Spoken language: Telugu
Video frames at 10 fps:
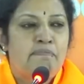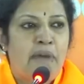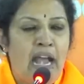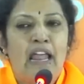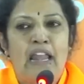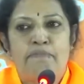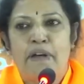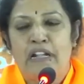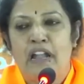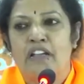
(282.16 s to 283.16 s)
మహిళల
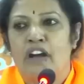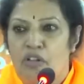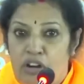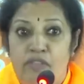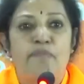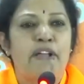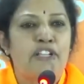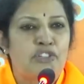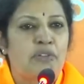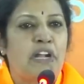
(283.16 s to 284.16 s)
పట్ల గౌరవం
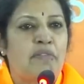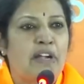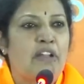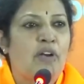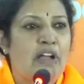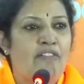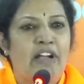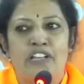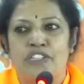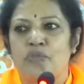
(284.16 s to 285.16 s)
పెంచుకునేటువంటి ఒక
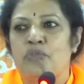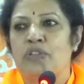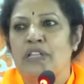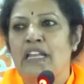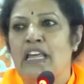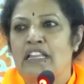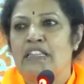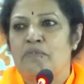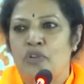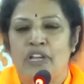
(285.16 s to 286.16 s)
అవకాశం ఉంటుందని
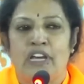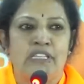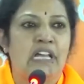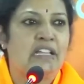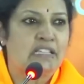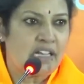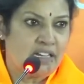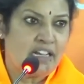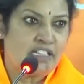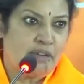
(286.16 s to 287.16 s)
నరేంద్ర మోడీ గారు చాలా
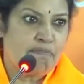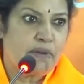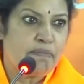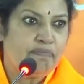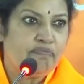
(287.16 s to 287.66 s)
చక్కగా చెప్పారు